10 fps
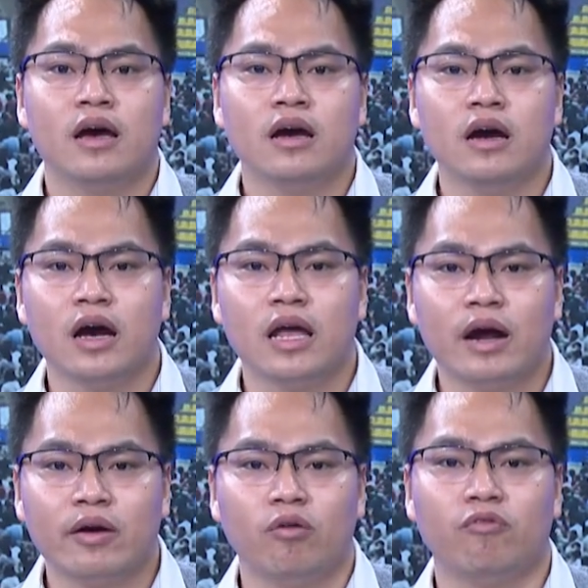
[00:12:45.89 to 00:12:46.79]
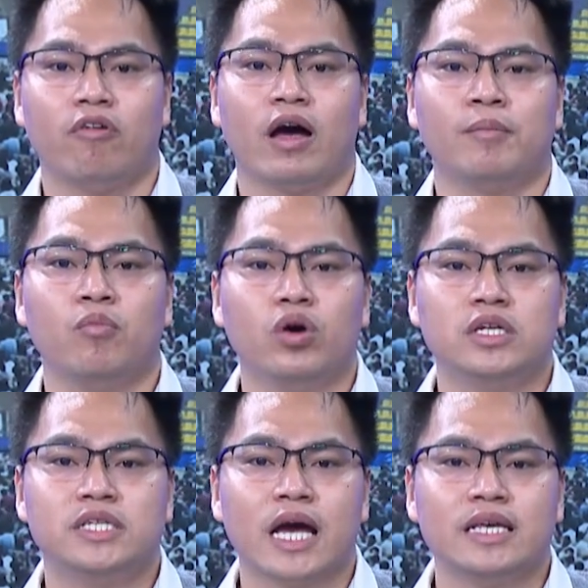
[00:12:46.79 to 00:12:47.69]
người lao động phải mua
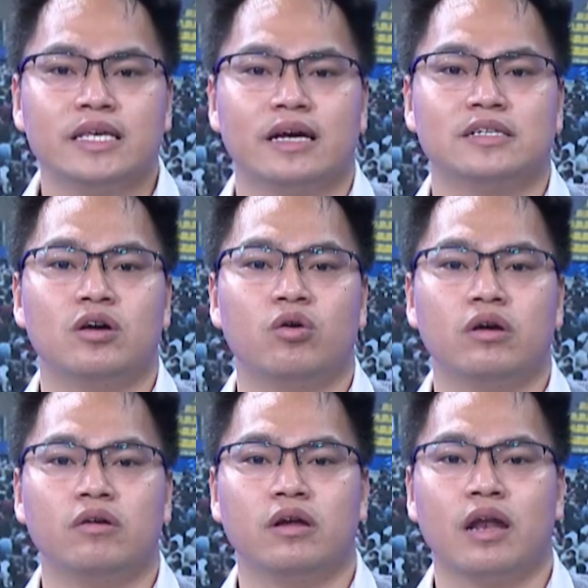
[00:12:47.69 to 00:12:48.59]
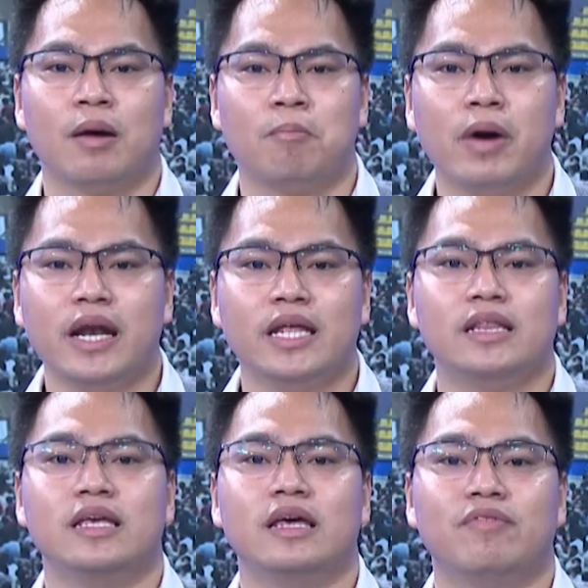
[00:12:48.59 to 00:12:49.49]
chênh nhà xã hội là mất đi
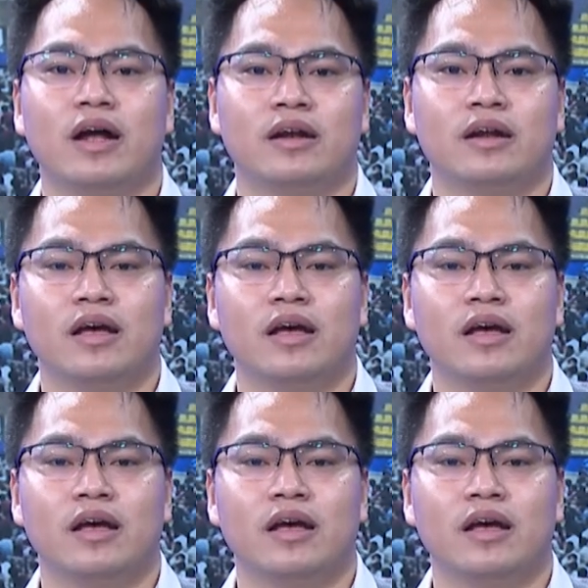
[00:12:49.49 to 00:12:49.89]
tính nhân văn,